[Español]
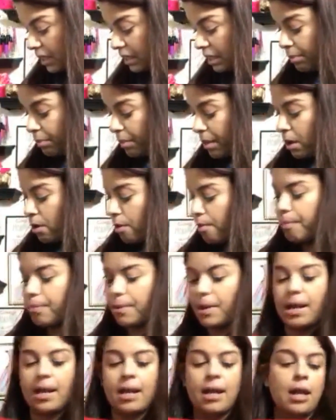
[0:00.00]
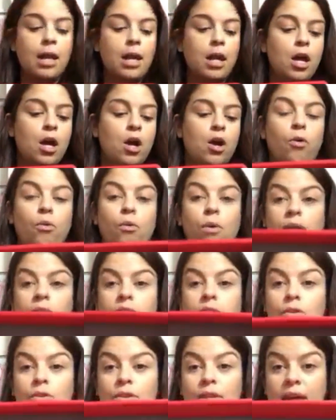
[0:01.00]
Después compré
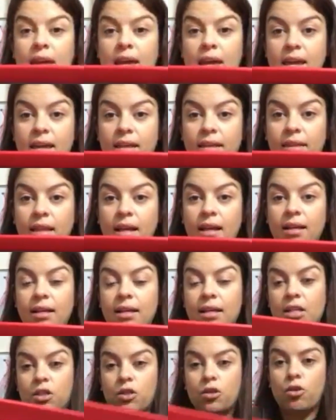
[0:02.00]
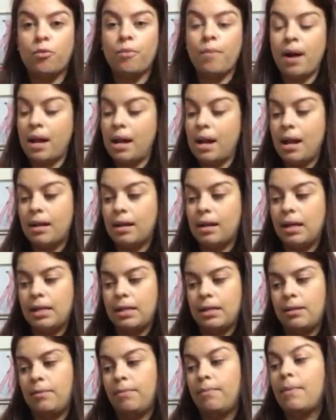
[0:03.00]
cuatro de estas que son más
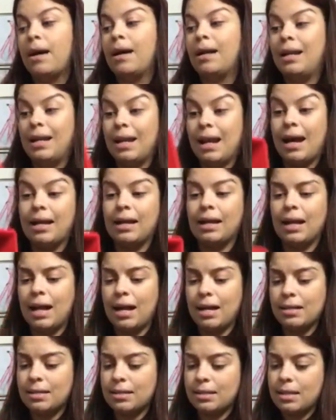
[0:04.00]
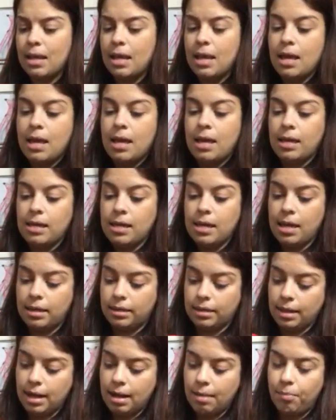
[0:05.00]
largas, más largas y
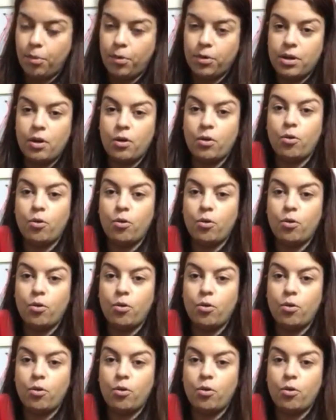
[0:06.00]
esta la voy a